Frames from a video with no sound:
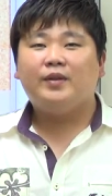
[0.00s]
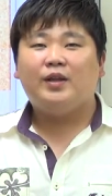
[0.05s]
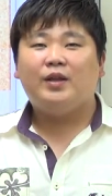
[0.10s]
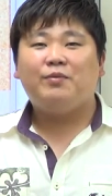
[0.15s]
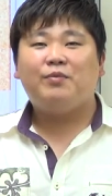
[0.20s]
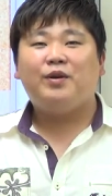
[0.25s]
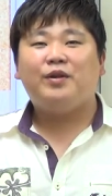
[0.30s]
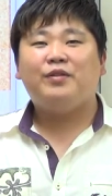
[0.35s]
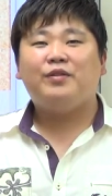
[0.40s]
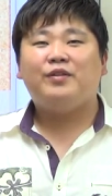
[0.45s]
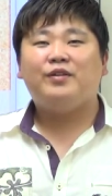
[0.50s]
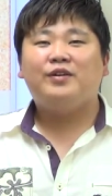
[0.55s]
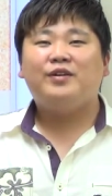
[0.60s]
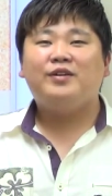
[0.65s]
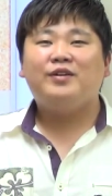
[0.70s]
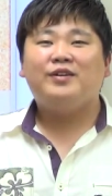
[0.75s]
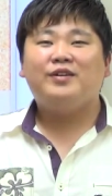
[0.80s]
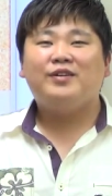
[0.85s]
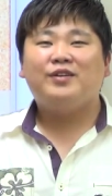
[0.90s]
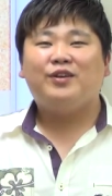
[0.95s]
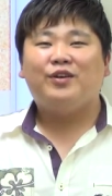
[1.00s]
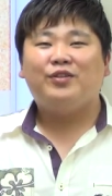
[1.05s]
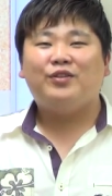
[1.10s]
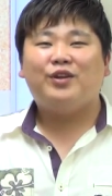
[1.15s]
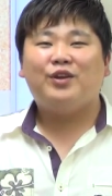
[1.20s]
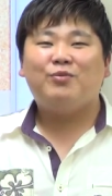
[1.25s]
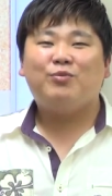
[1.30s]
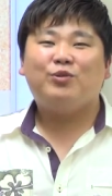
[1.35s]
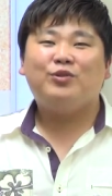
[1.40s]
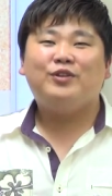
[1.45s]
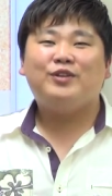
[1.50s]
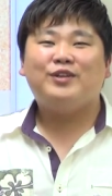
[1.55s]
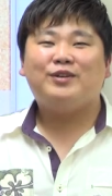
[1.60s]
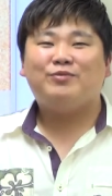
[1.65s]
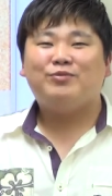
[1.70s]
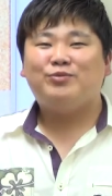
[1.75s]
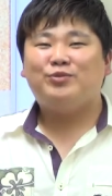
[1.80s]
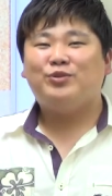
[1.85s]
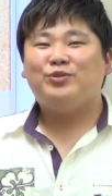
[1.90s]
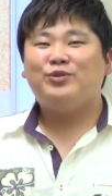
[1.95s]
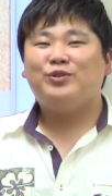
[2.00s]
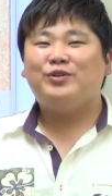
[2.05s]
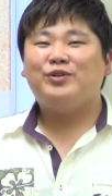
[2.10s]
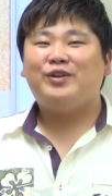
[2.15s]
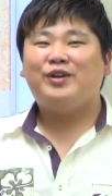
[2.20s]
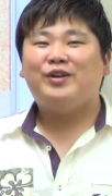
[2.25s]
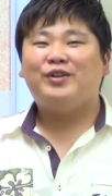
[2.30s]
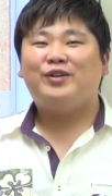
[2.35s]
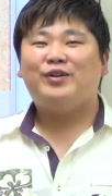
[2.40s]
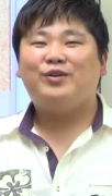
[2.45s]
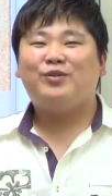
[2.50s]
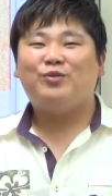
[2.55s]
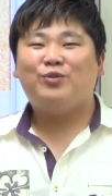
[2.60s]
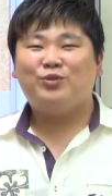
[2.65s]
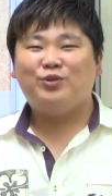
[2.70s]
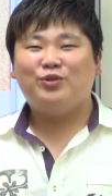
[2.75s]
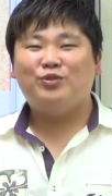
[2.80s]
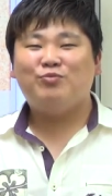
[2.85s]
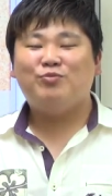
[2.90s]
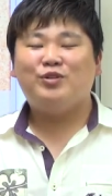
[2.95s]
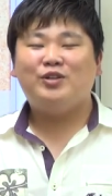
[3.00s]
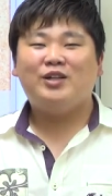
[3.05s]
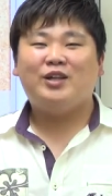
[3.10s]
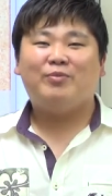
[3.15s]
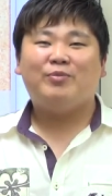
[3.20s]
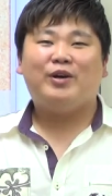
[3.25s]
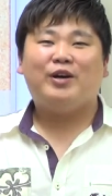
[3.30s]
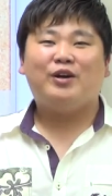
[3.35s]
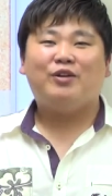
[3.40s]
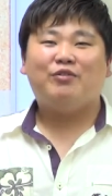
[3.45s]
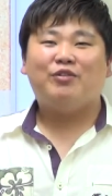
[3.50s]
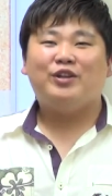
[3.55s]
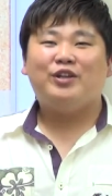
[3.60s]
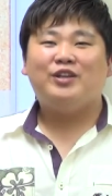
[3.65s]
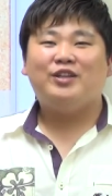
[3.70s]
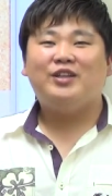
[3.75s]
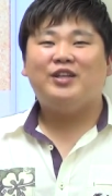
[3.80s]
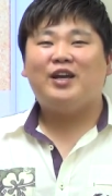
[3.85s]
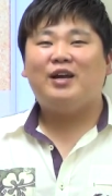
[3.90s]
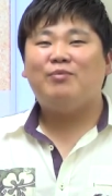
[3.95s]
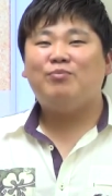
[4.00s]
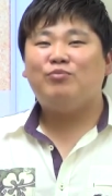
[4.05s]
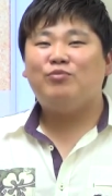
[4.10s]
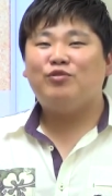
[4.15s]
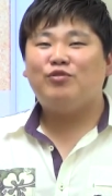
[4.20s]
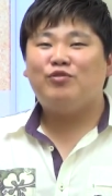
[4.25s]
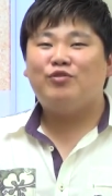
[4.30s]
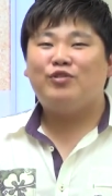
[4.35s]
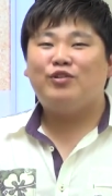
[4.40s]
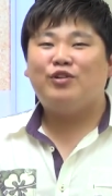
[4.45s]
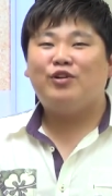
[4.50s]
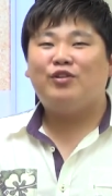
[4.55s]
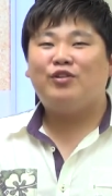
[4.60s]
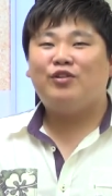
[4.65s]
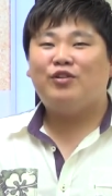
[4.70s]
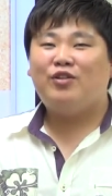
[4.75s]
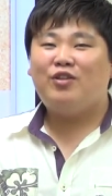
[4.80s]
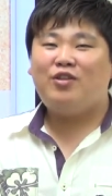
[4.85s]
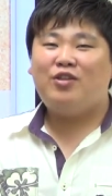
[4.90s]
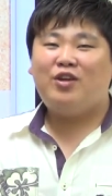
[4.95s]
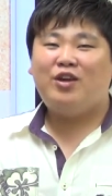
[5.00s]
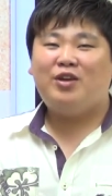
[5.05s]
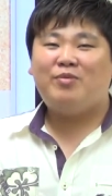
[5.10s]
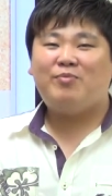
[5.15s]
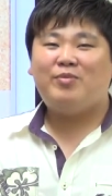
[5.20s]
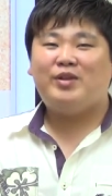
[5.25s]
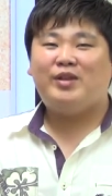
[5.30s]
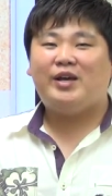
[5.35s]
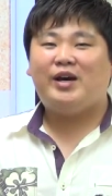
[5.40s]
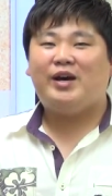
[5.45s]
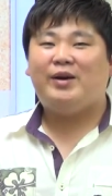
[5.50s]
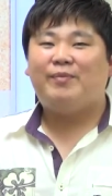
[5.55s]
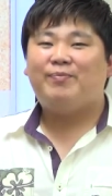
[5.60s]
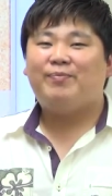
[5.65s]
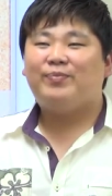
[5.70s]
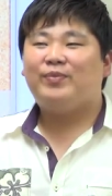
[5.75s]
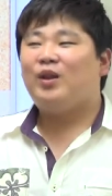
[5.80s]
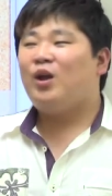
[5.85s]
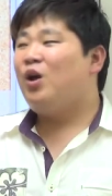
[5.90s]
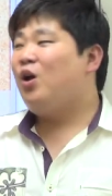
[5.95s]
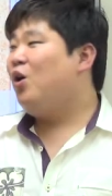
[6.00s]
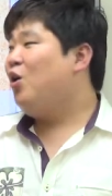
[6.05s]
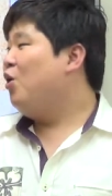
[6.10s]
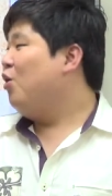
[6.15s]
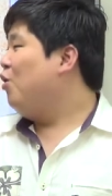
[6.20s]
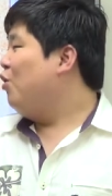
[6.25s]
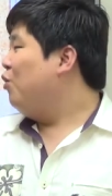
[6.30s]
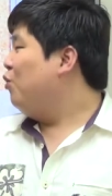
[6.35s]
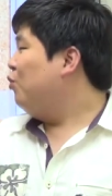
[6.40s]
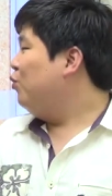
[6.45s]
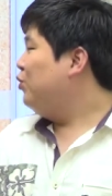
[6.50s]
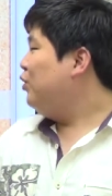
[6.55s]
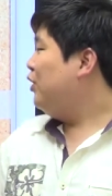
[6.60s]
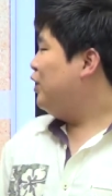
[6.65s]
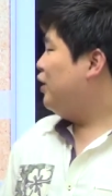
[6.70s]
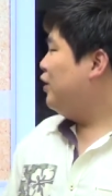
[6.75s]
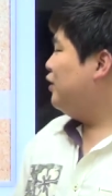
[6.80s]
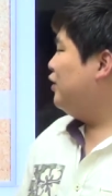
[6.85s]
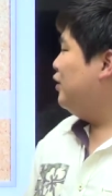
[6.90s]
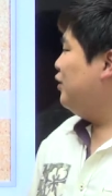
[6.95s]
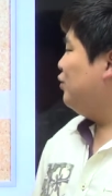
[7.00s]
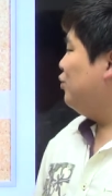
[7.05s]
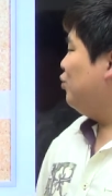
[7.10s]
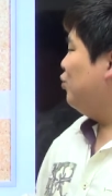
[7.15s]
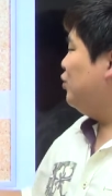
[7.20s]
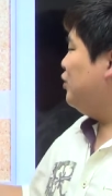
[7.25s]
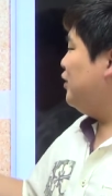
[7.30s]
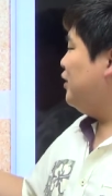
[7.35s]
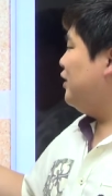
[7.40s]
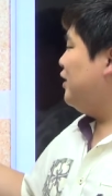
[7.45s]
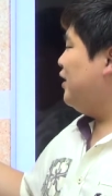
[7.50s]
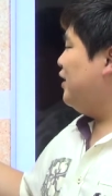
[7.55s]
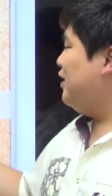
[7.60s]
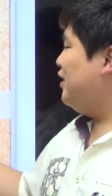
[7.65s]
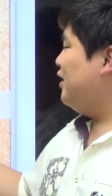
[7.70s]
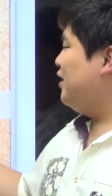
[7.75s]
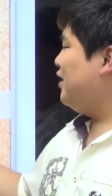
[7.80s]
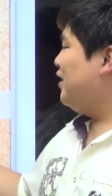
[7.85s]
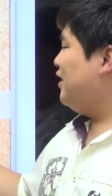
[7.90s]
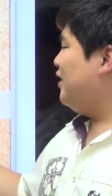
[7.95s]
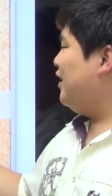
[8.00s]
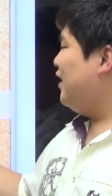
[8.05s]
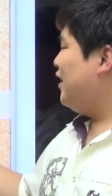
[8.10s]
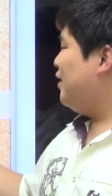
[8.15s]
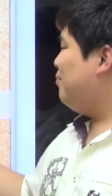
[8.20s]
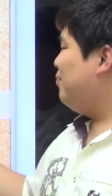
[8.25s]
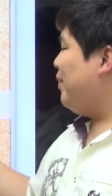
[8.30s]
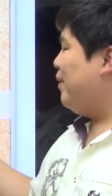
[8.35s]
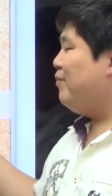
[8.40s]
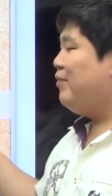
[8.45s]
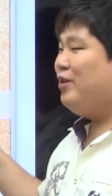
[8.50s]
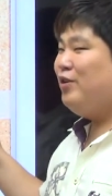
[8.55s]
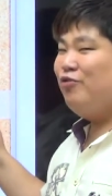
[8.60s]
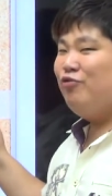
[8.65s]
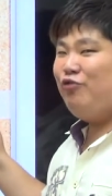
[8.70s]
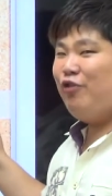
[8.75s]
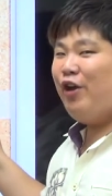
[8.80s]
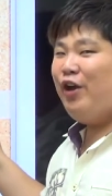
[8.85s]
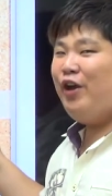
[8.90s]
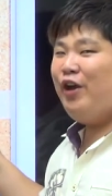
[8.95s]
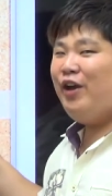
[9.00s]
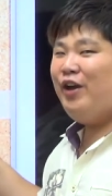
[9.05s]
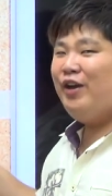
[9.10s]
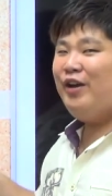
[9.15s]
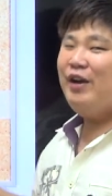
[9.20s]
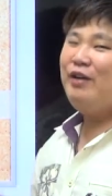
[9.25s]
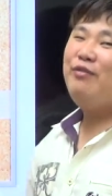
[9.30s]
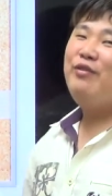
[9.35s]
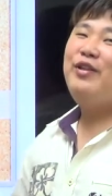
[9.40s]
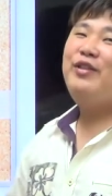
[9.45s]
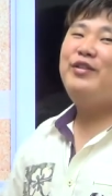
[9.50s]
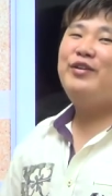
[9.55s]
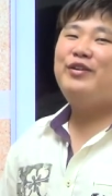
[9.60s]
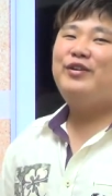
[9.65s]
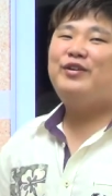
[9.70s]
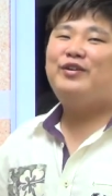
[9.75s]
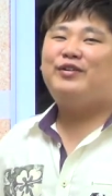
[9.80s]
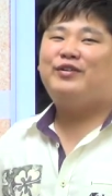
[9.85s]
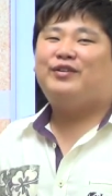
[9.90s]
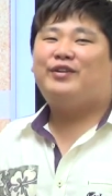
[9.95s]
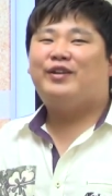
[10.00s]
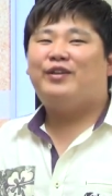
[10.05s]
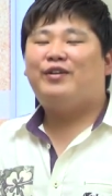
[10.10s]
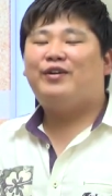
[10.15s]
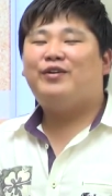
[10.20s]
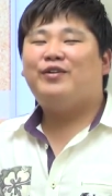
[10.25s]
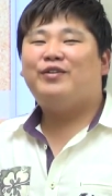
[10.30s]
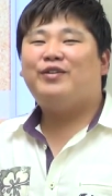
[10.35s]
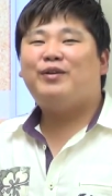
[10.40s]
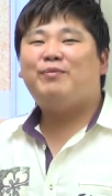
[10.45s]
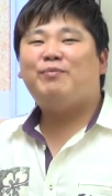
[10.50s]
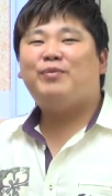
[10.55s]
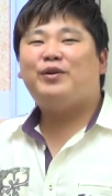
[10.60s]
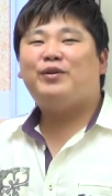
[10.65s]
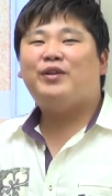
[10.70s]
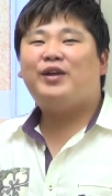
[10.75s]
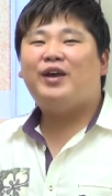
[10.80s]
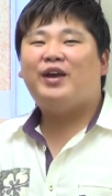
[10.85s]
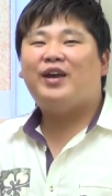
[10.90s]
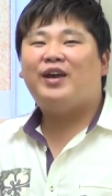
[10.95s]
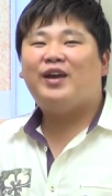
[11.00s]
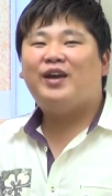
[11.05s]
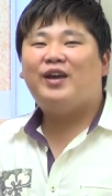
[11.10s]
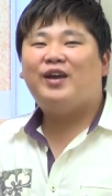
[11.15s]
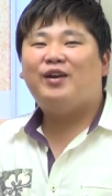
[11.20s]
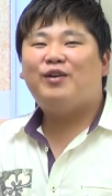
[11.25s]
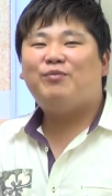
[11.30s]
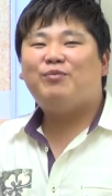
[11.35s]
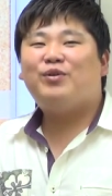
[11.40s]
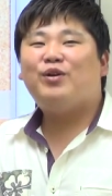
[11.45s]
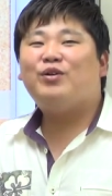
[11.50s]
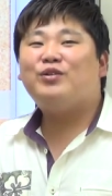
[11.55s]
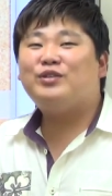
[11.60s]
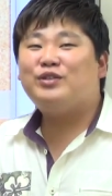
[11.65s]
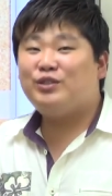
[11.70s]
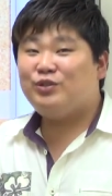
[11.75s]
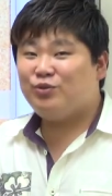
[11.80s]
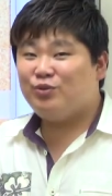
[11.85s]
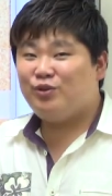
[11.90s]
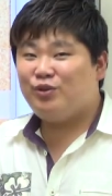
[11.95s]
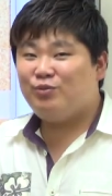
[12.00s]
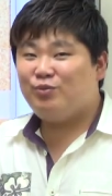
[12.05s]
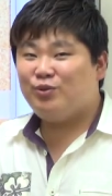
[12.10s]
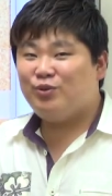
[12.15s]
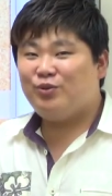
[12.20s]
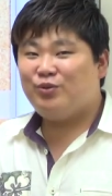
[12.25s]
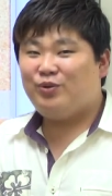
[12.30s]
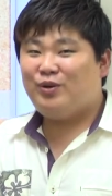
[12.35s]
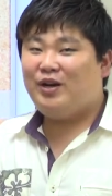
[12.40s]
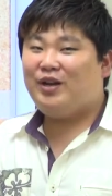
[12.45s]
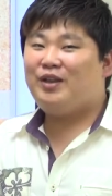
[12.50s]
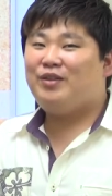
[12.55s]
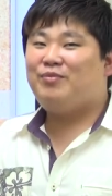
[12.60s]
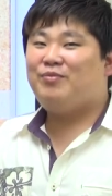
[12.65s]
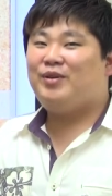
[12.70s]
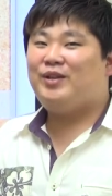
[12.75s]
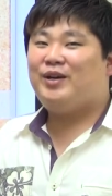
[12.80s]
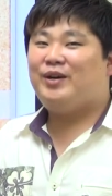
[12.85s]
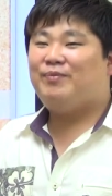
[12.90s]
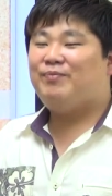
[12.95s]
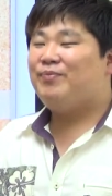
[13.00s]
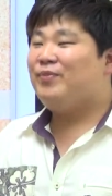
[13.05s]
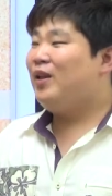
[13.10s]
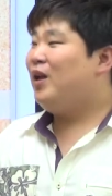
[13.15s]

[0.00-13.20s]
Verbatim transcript: EBS 연계 모든 작품 총정리에서 고전 논문을 담당하고 있는 한윤성 선생입니다. 오늘에는 동집단을 기나긴 밤을 왜? 라고 했어요. 그래서 세 편의 평시조를 보도록 하겠습니다.